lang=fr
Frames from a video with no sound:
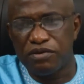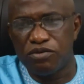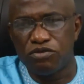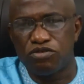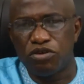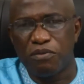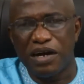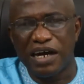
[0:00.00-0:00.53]
Nous
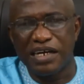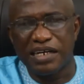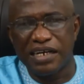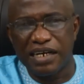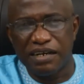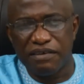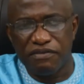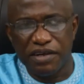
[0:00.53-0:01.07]
sommes en
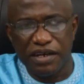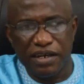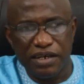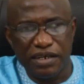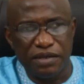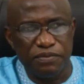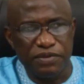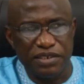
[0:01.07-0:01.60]
train de faire un
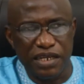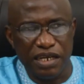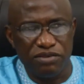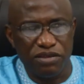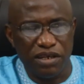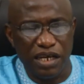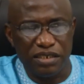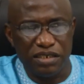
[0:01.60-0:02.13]
dépistage
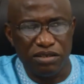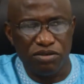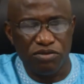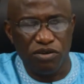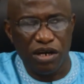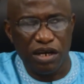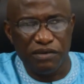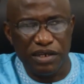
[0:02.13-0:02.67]
du cancer du
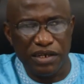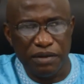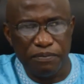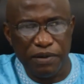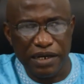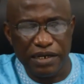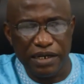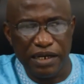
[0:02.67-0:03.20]
col avec des
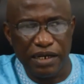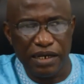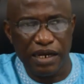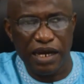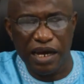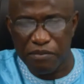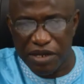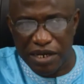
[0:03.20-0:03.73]
partenaires
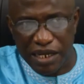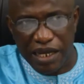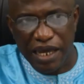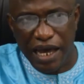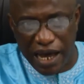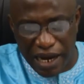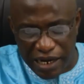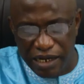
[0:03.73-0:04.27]
américains
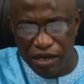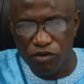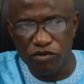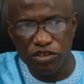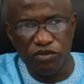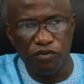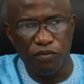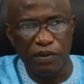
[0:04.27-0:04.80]
à l'heure où
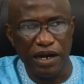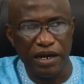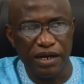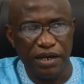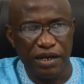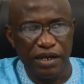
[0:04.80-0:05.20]
je vous parle.